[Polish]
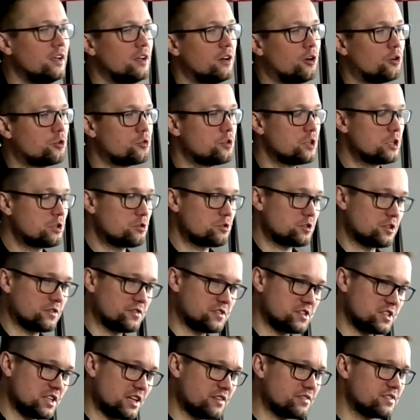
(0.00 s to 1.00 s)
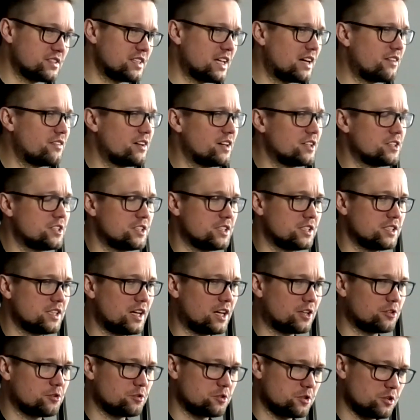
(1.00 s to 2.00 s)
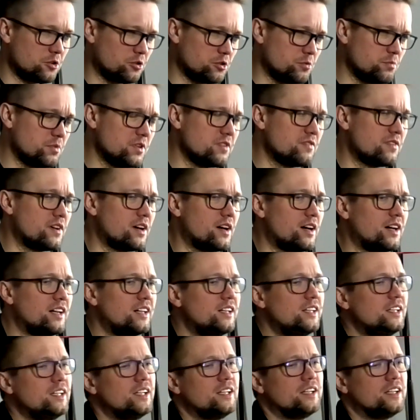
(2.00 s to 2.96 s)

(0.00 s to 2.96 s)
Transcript: o której to się trzeba wstawać, jak to się odbywa,